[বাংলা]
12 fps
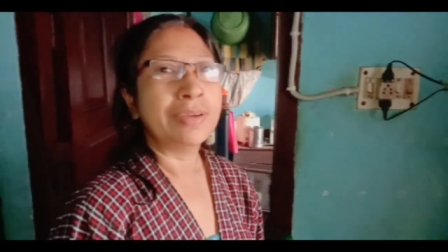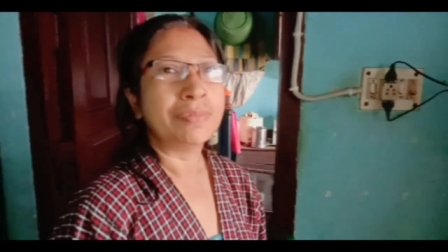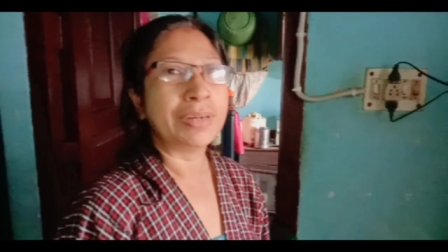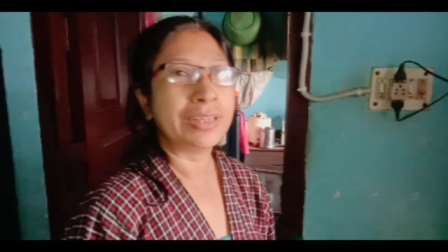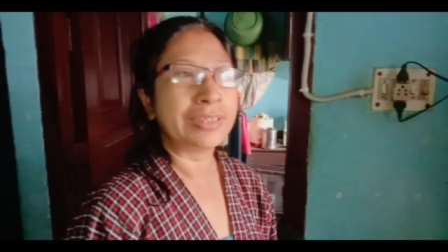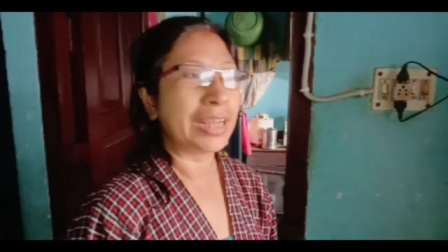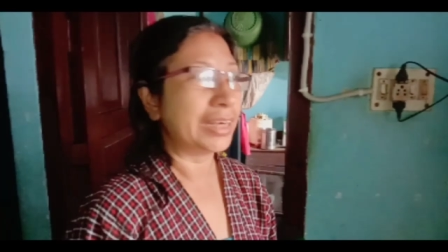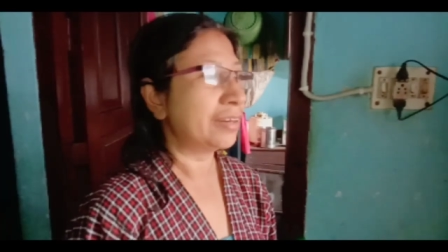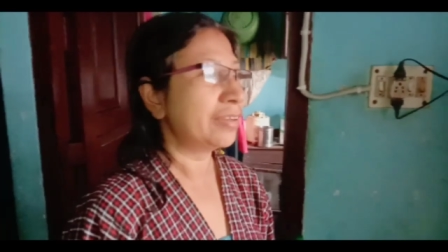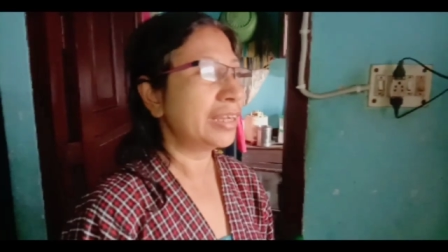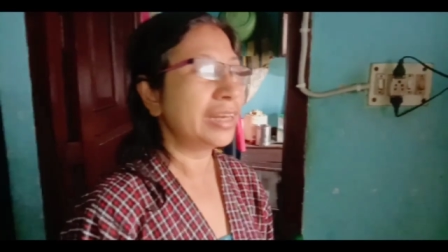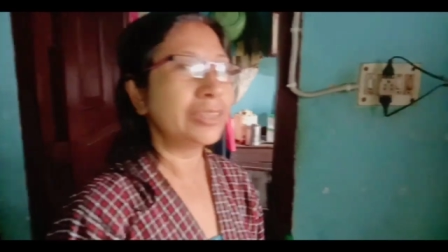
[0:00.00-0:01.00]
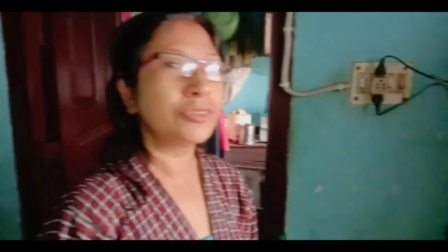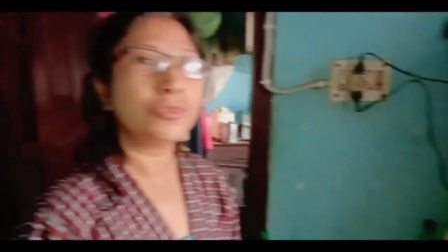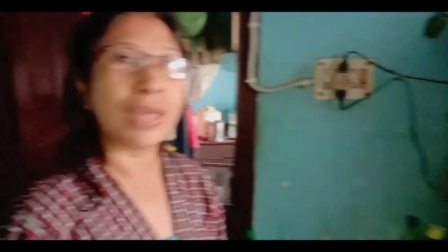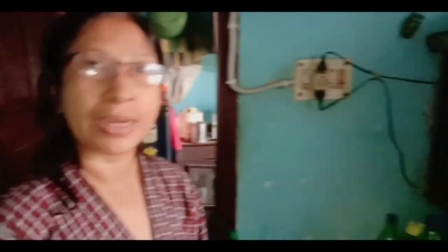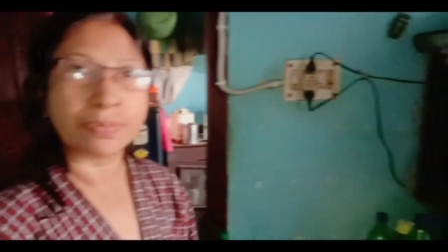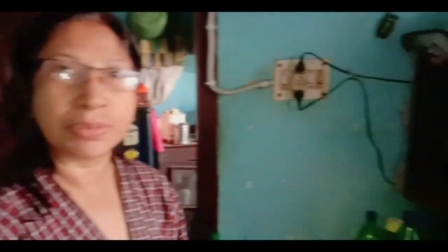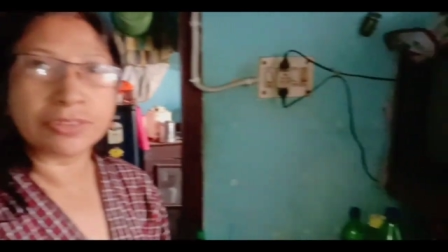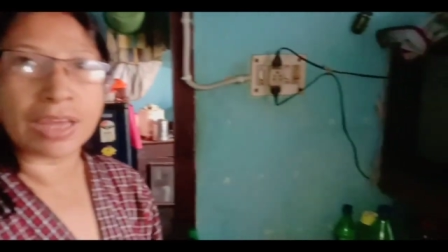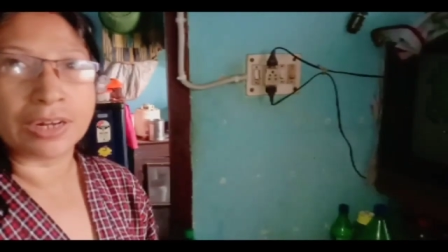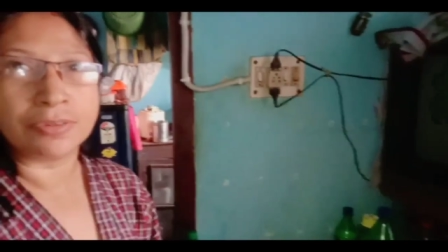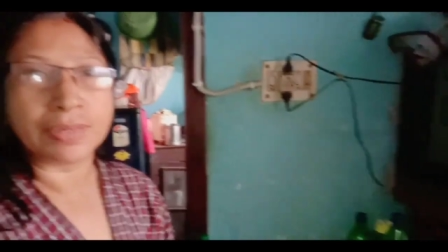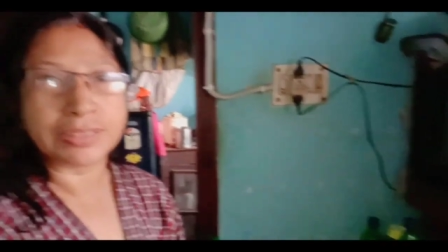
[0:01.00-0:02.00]
মানে ঠান্ডা হয়ে গেলে শুধু একমাত্র
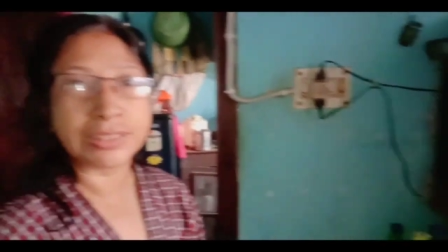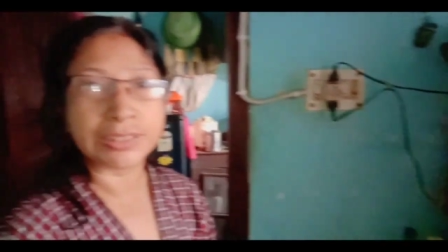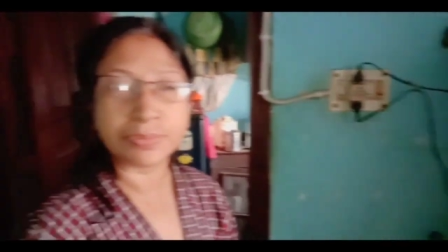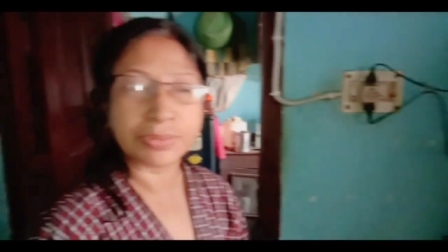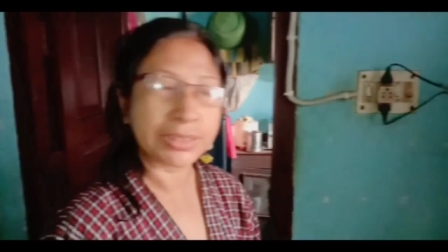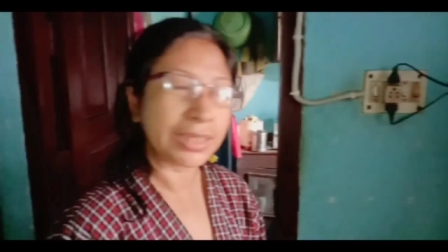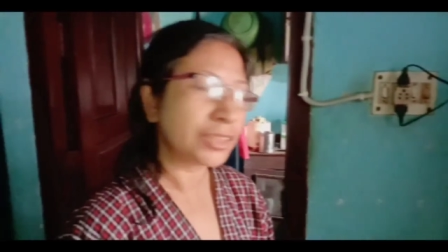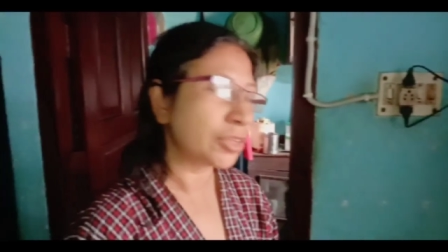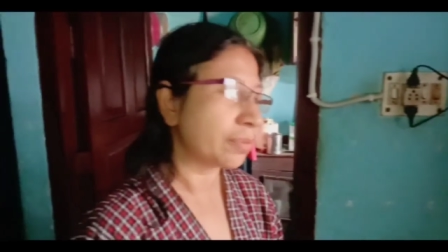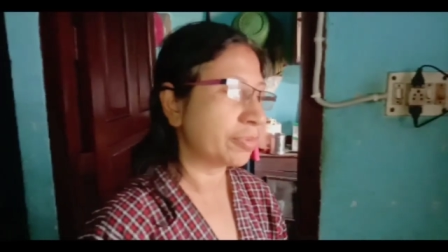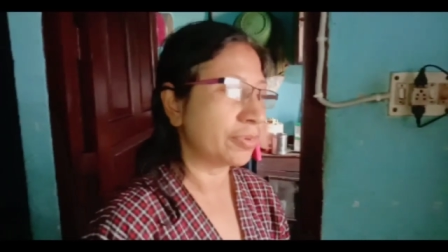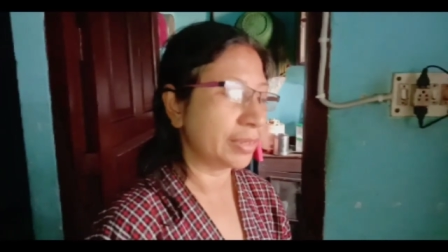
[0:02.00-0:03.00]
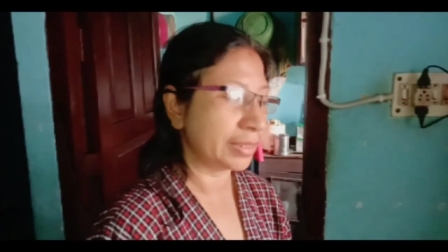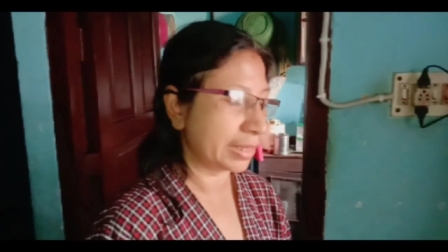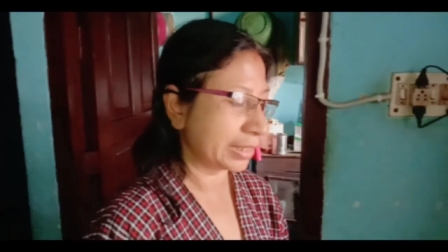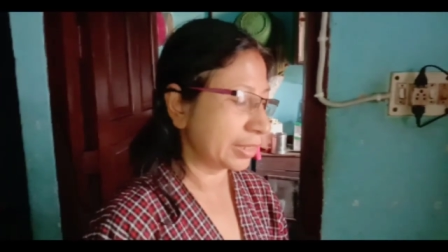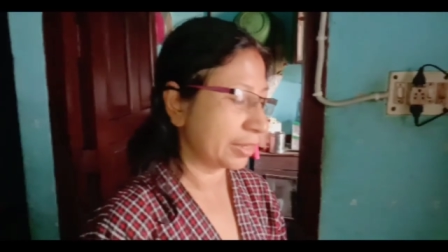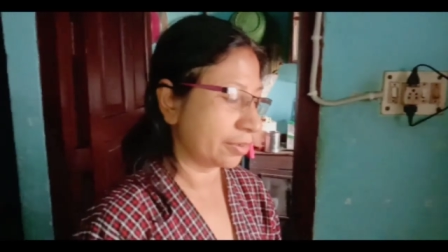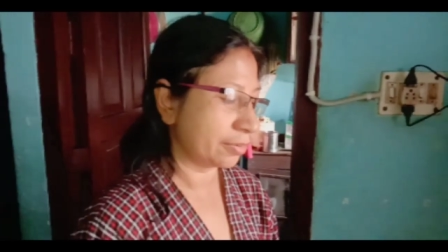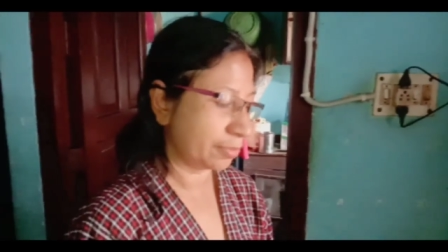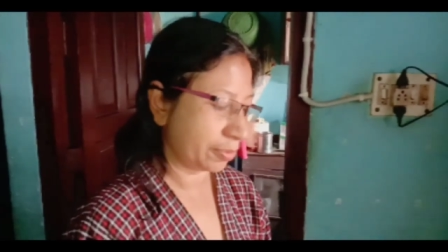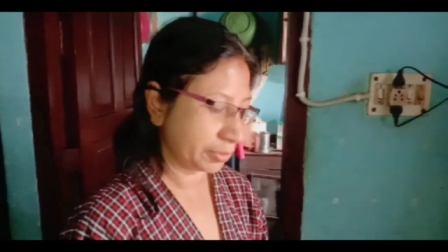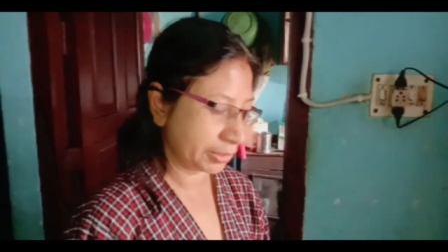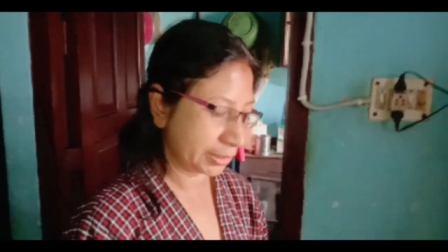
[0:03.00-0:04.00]
আলু ভাজা চিপস ছাড়া সবগুলোই আর কি এরকম
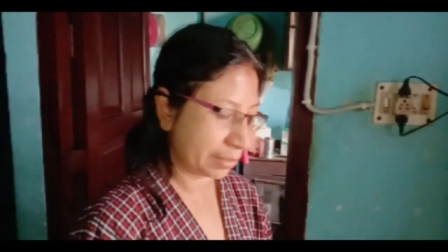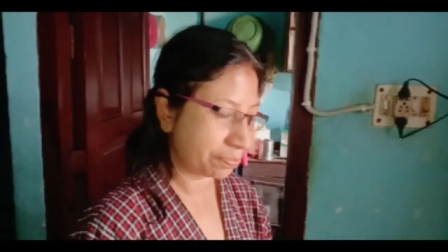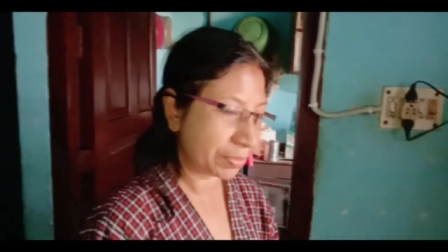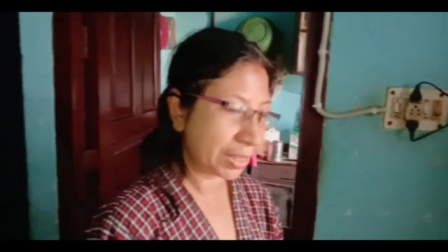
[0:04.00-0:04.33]
অবস্থা